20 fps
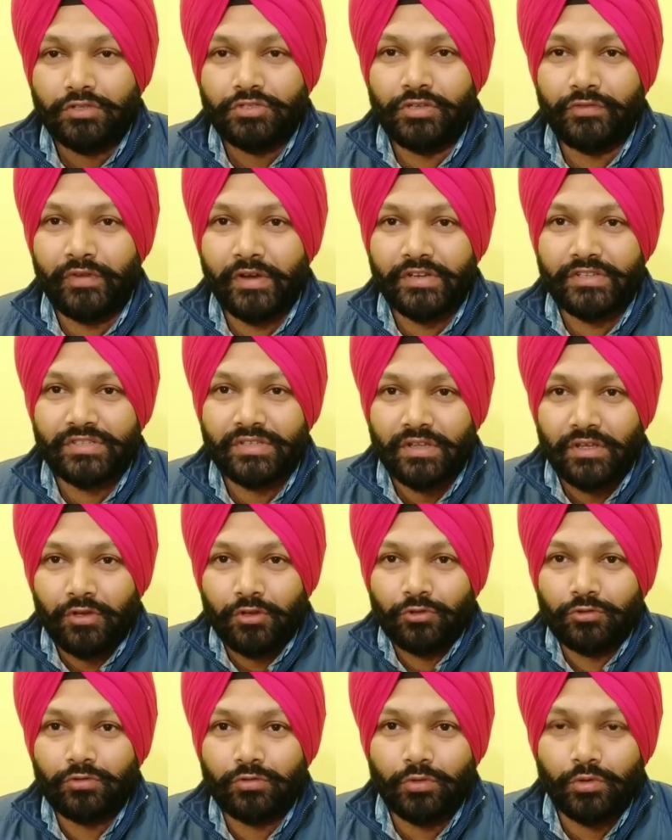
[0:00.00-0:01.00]
जी फ्रेंड्स
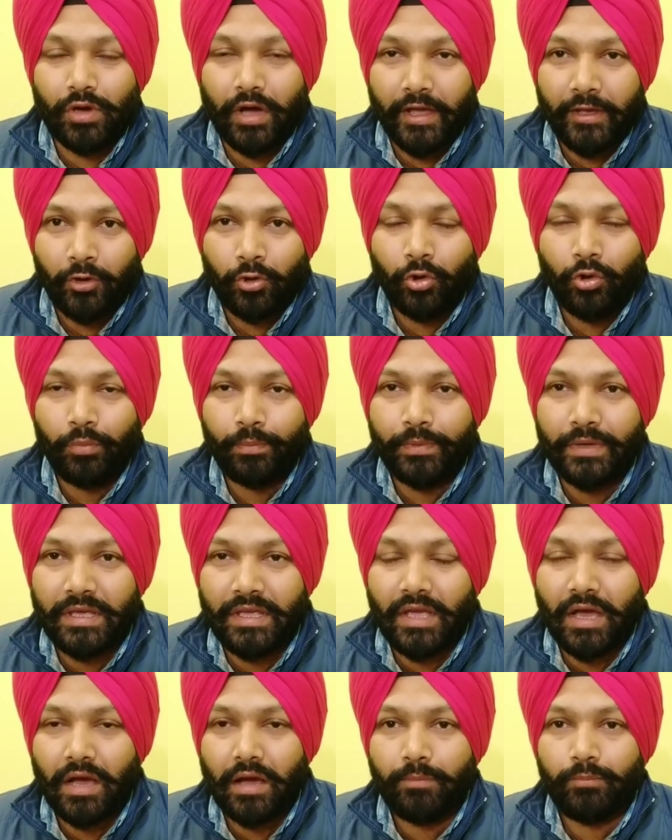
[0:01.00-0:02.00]
तो आई होप
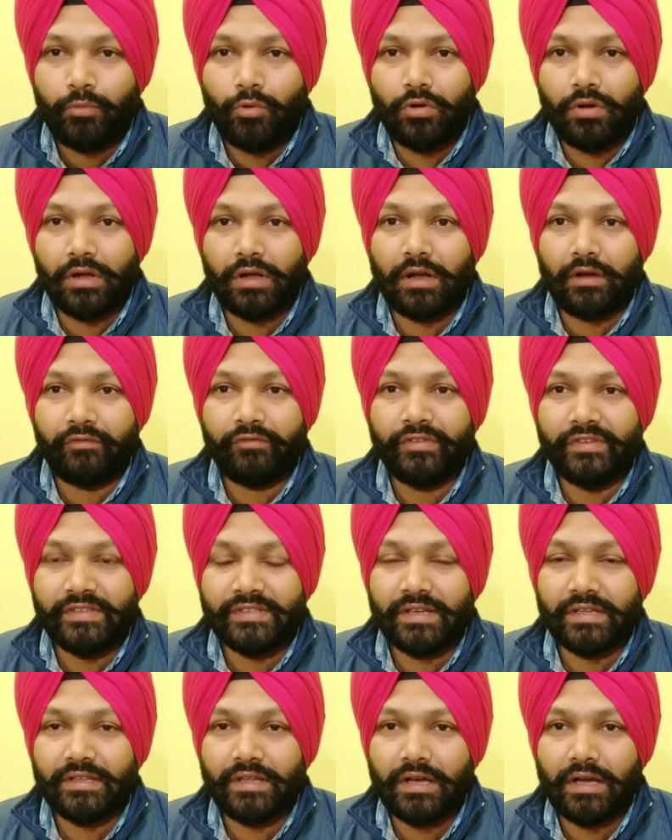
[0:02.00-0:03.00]
कि आपको काफ़ी
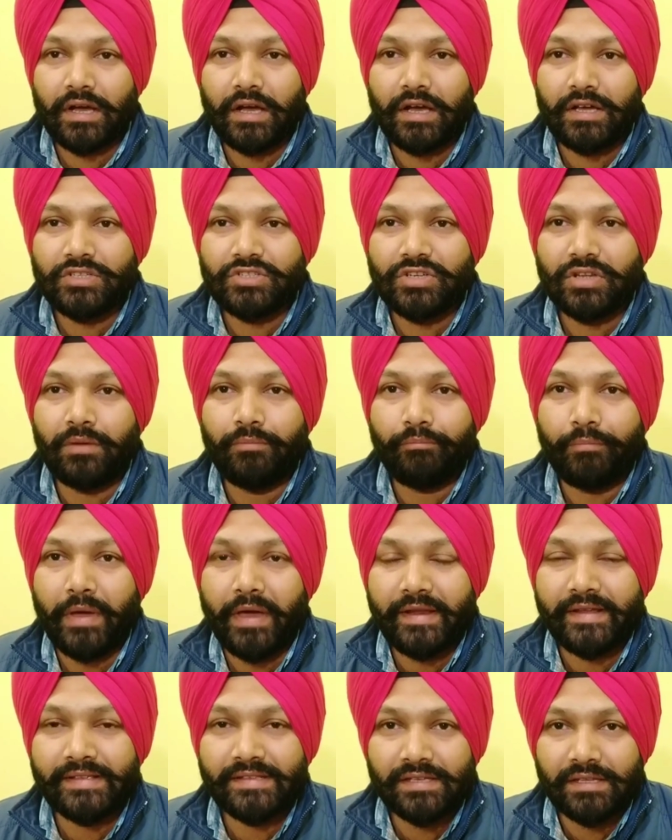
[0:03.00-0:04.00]
ज़्यादा आज
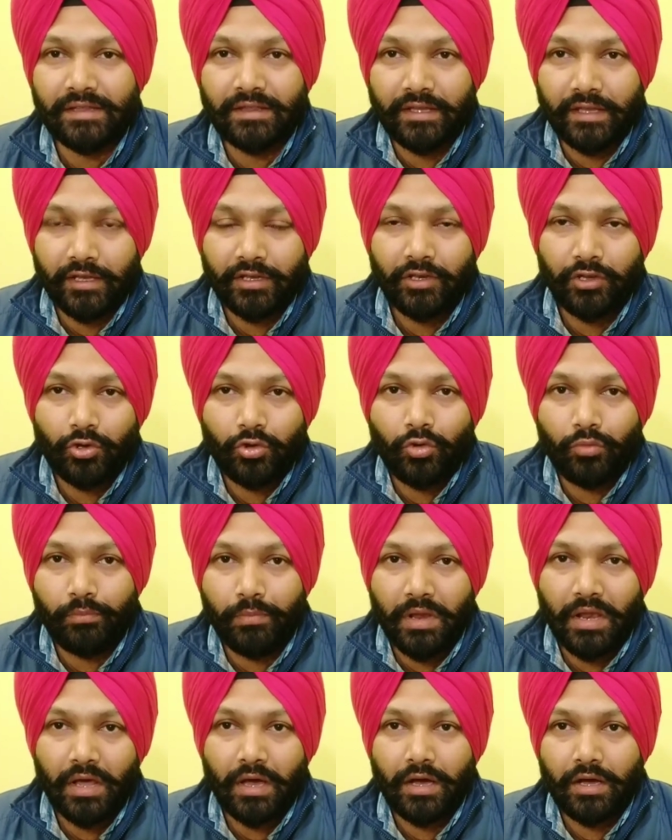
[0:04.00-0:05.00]
कंपैरिजन देखने को
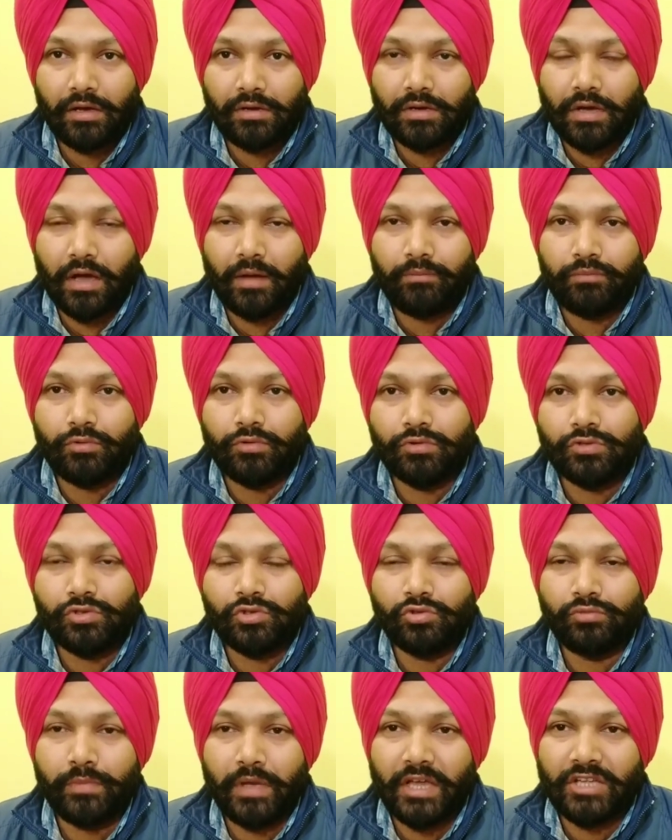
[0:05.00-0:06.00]
मिला आपको
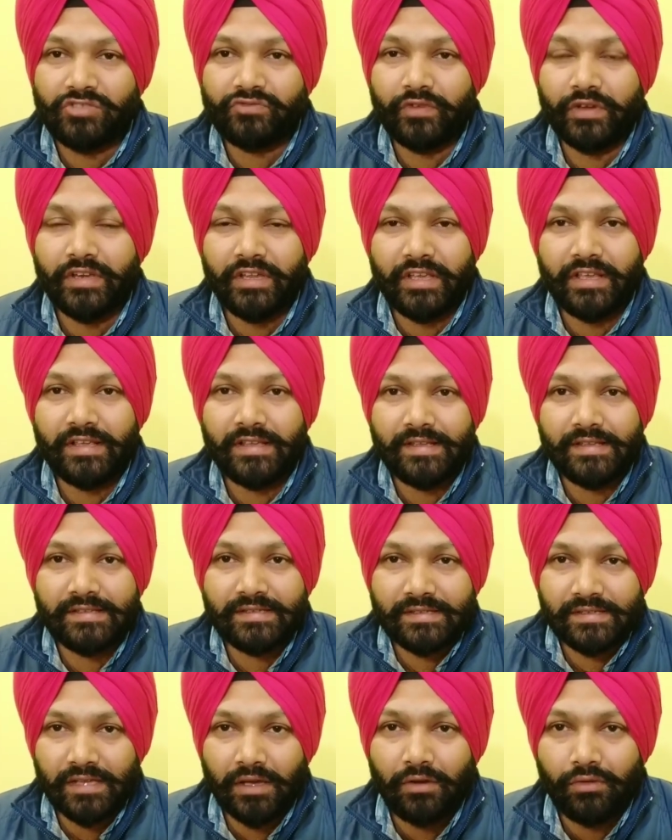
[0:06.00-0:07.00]
जूम H1 की
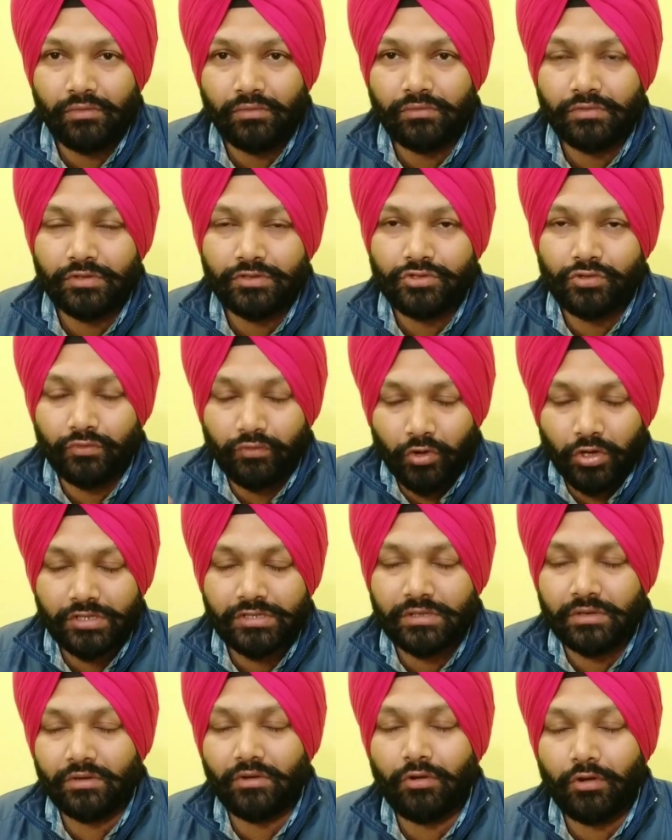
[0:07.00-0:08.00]
साउंड जो
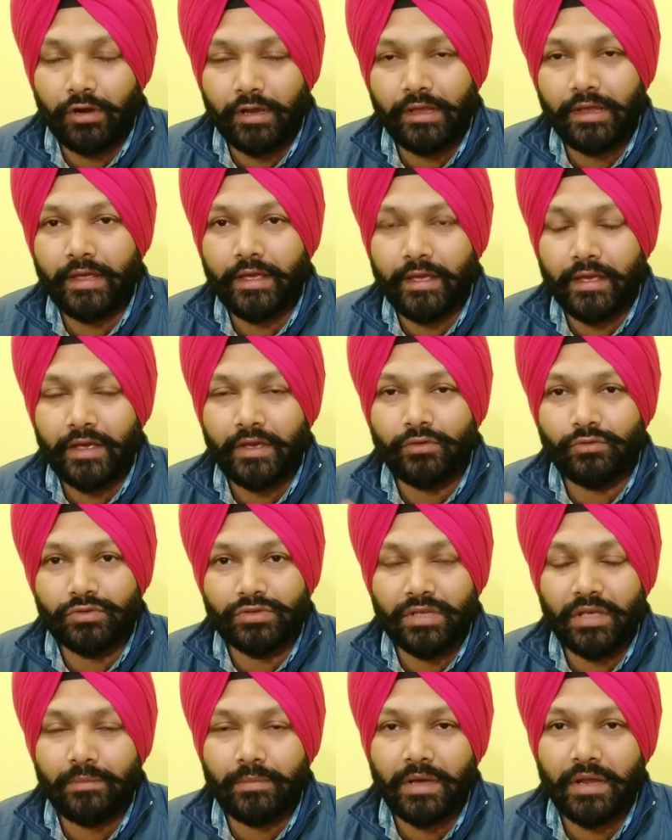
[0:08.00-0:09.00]
वॉइस रिकॉर्डिंग है
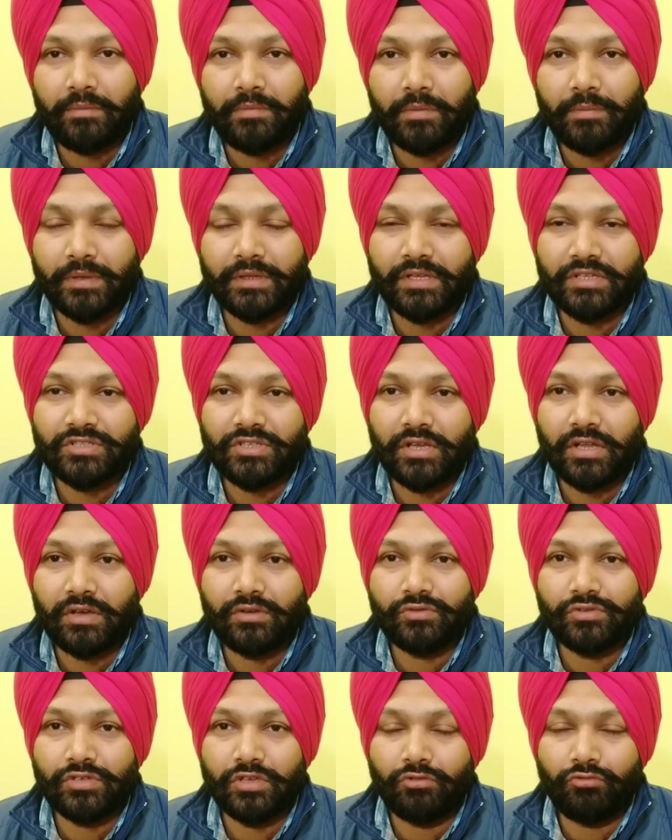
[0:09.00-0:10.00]
उसके बारे में पता चला
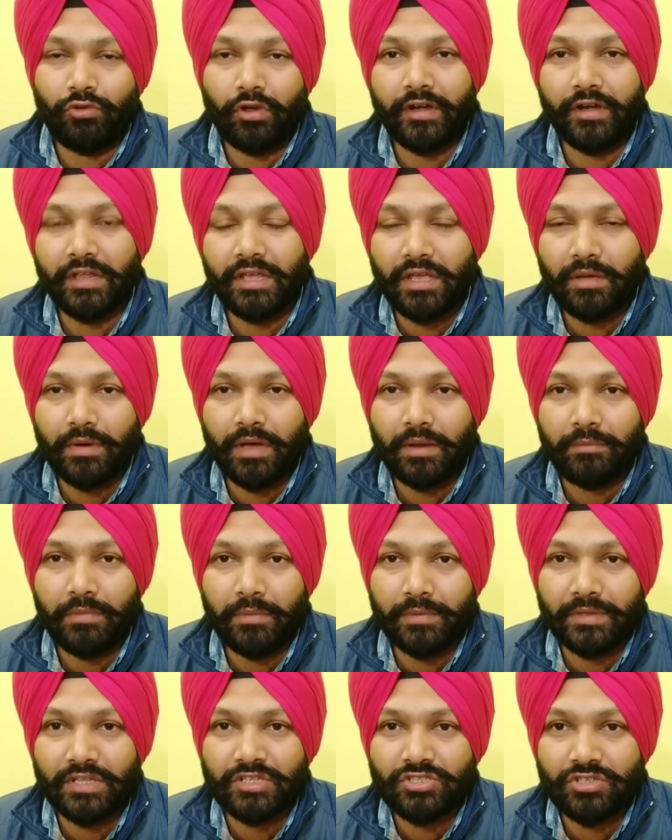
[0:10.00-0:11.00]
उसकी क्वालिटी के बारे
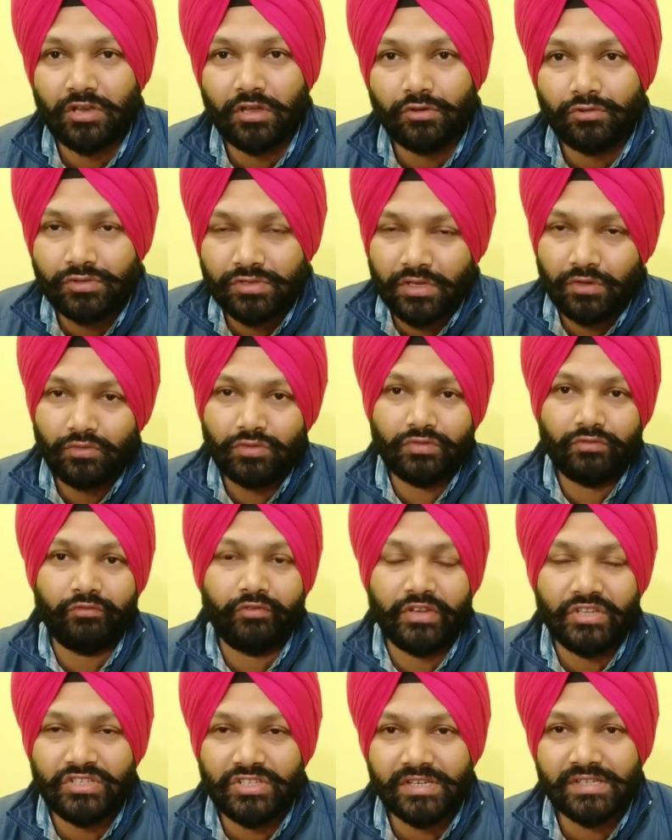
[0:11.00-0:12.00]
में पता चला उसके कुछ
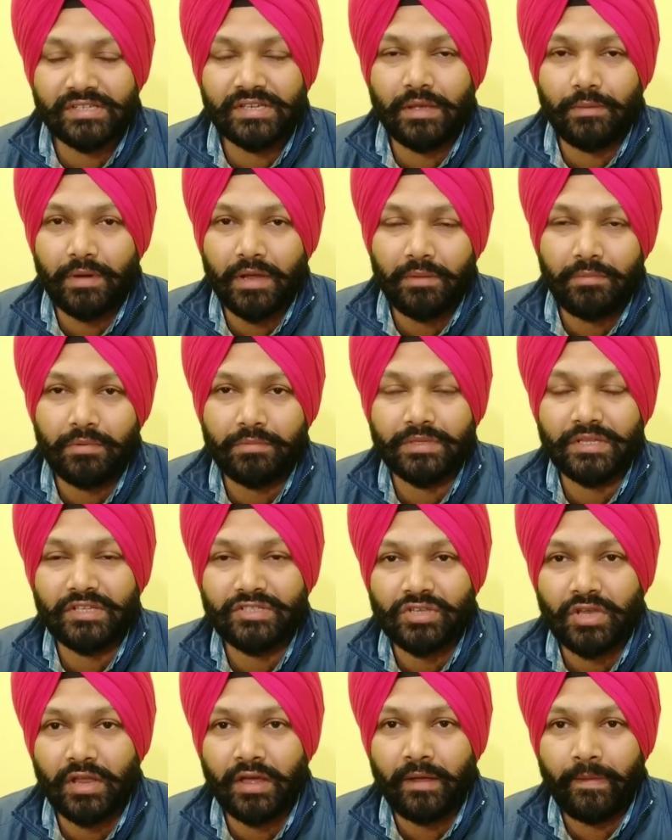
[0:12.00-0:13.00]
फीचर्स के बारे में पता
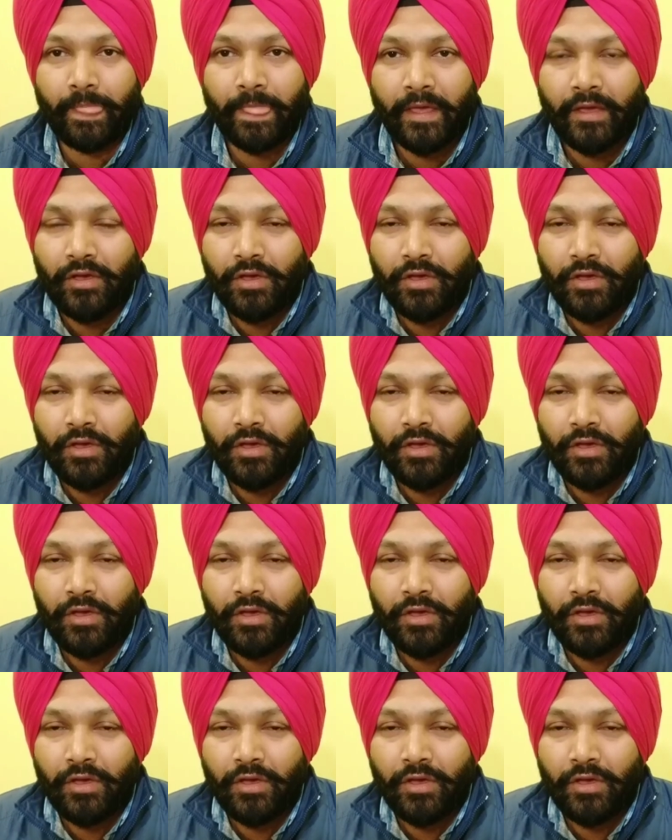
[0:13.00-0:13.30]
चला